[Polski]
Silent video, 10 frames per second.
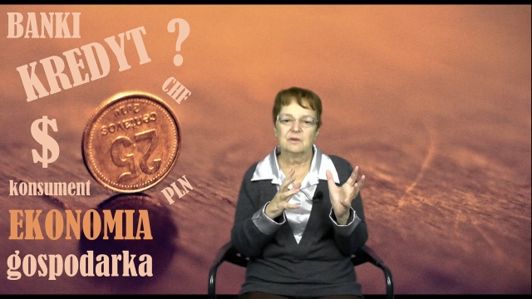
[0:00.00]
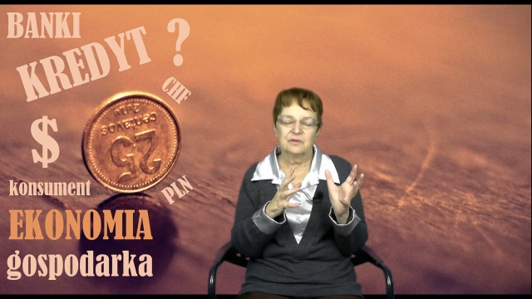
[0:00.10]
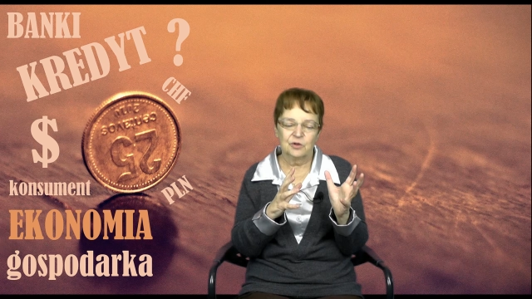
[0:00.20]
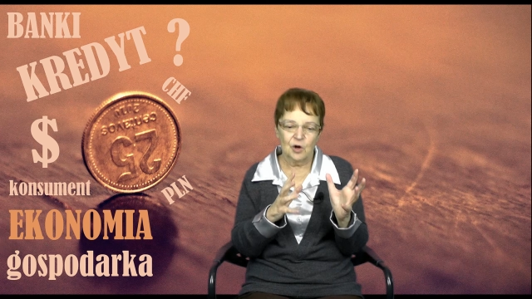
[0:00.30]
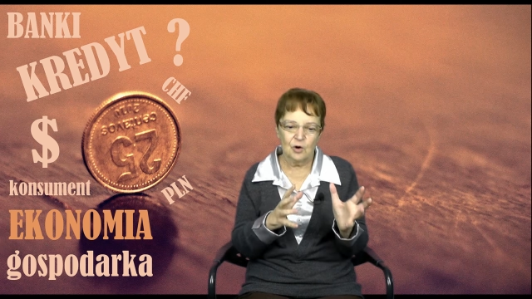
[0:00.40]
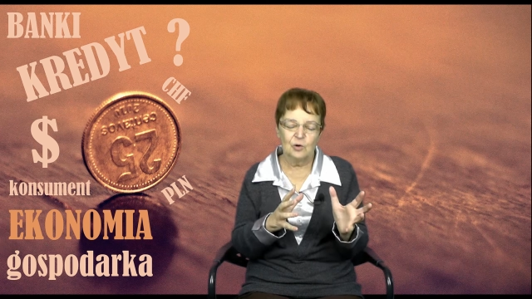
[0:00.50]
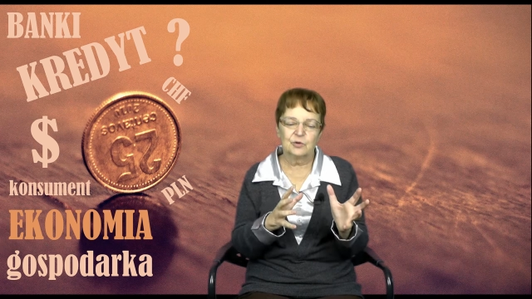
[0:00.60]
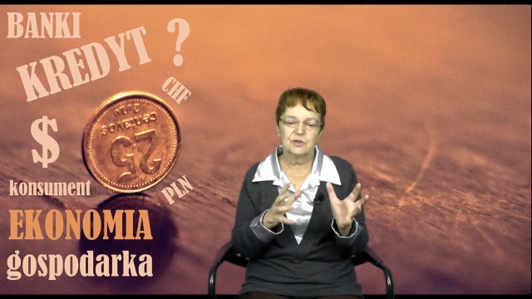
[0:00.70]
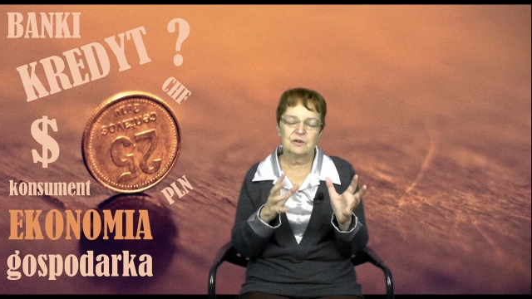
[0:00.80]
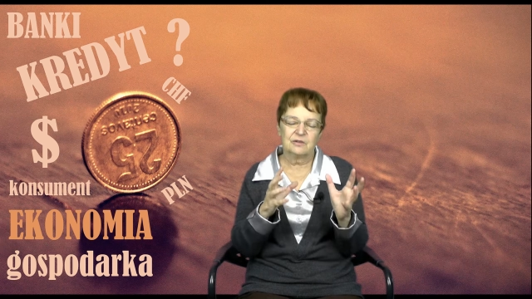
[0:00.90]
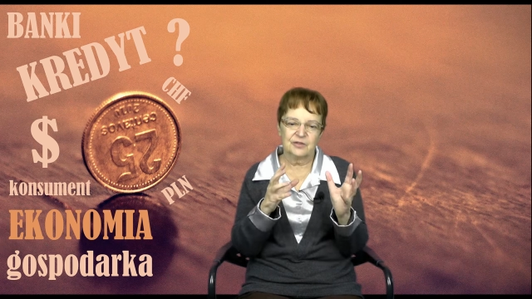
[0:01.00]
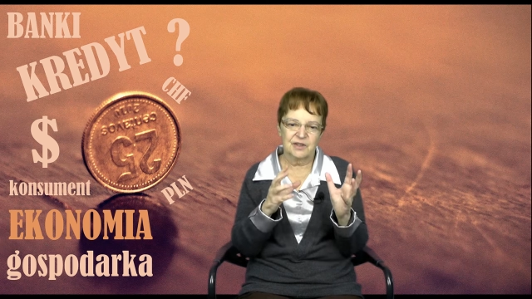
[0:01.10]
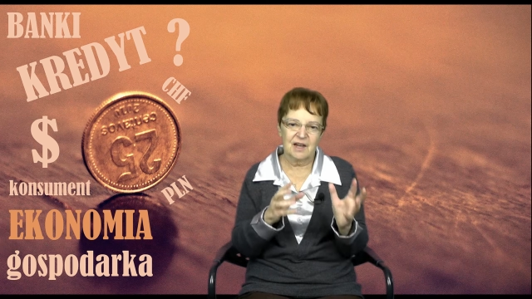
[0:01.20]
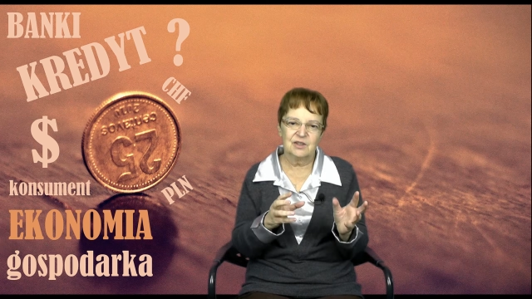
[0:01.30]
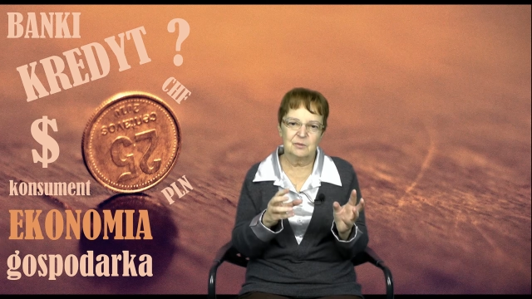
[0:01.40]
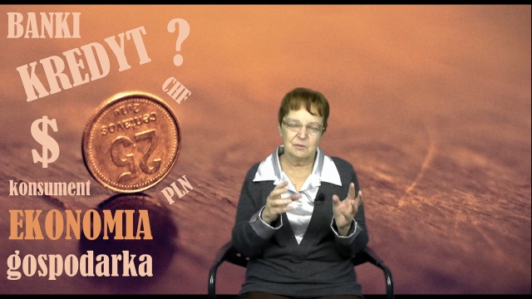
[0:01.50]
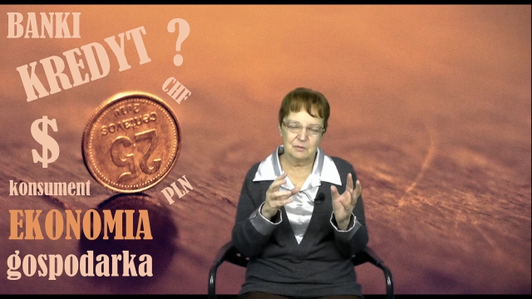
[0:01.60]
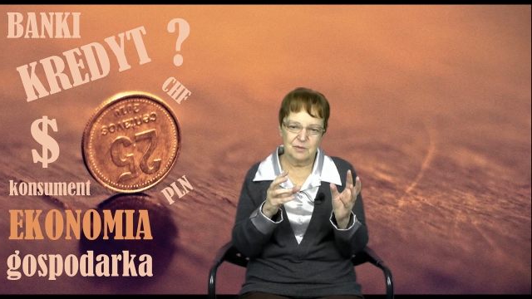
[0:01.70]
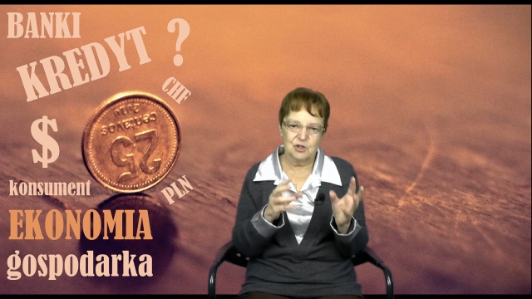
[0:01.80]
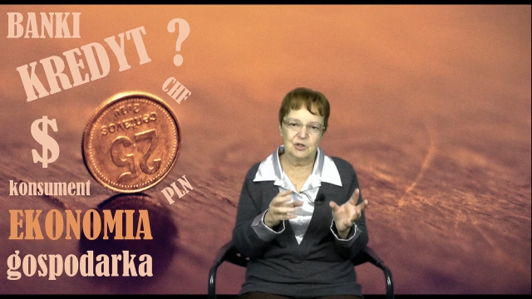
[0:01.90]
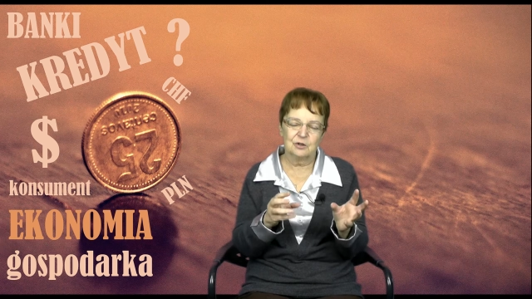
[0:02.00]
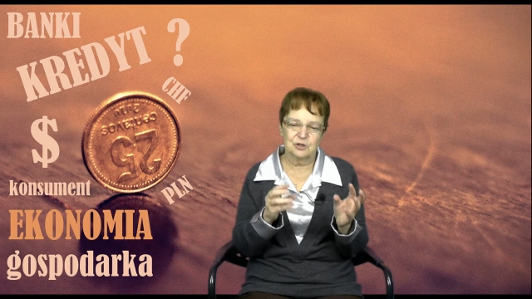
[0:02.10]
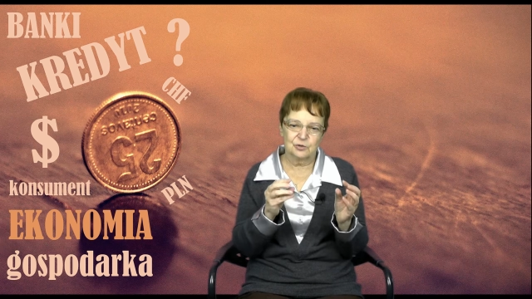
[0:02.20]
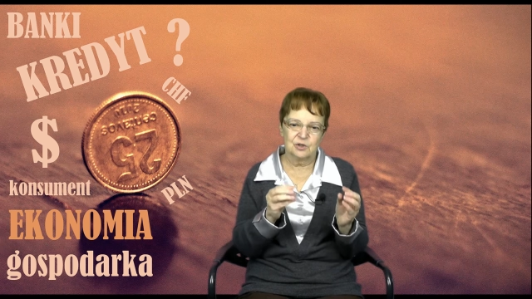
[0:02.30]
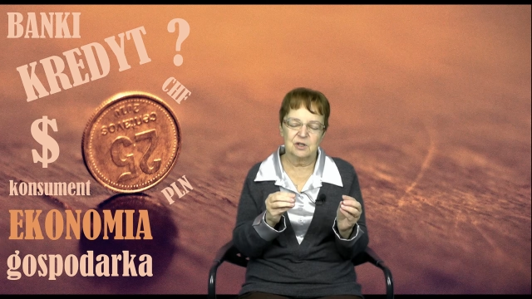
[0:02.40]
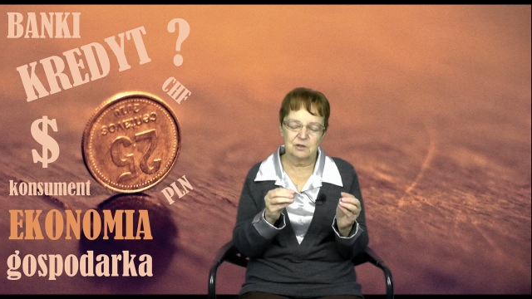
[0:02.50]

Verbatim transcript: dochód w danym miesiącu,